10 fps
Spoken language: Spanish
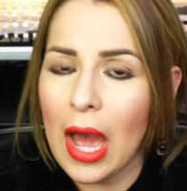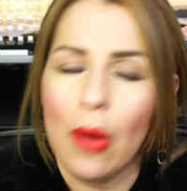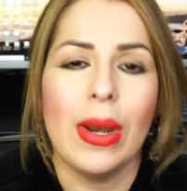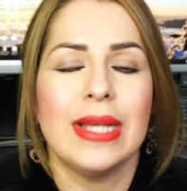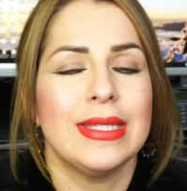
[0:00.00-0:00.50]

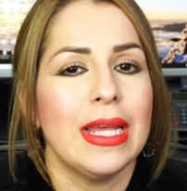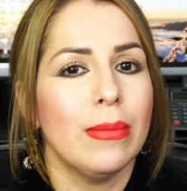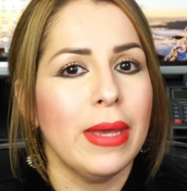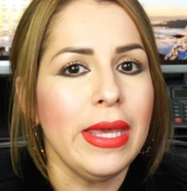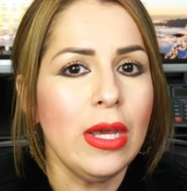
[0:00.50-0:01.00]
Ahora, si
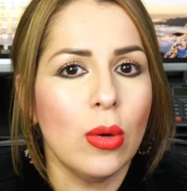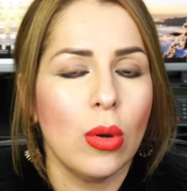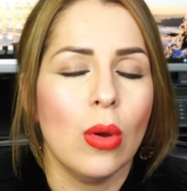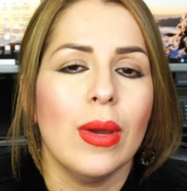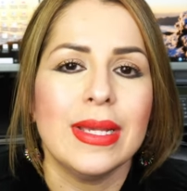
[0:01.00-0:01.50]
el
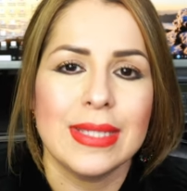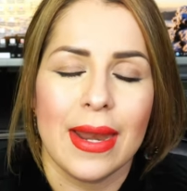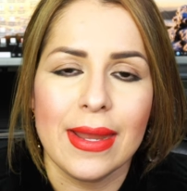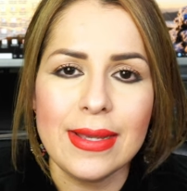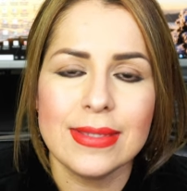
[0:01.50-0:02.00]
vehículo
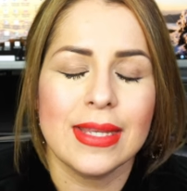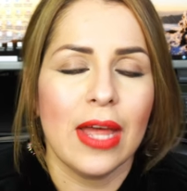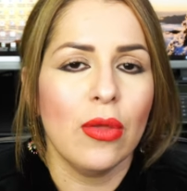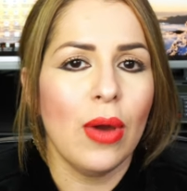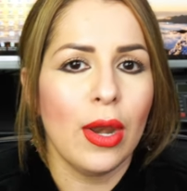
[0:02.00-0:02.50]
está
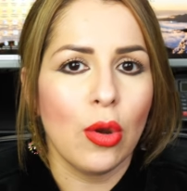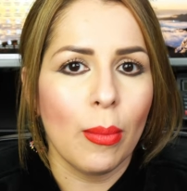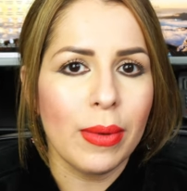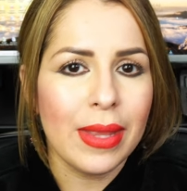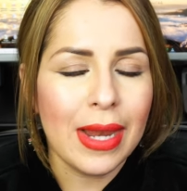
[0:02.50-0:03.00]
registrado a
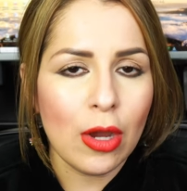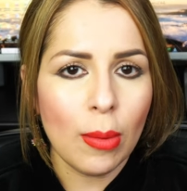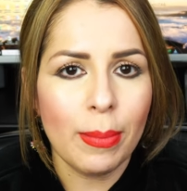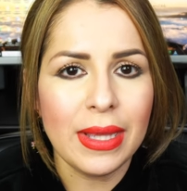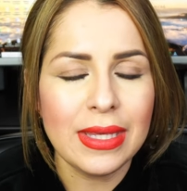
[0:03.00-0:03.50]
nombre de la
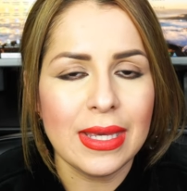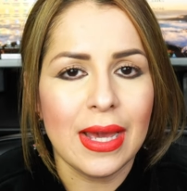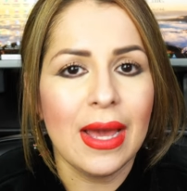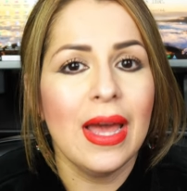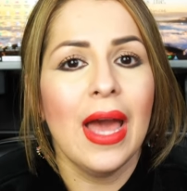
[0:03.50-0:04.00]

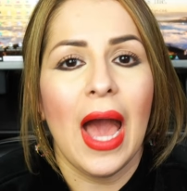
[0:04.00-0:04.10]
compañía,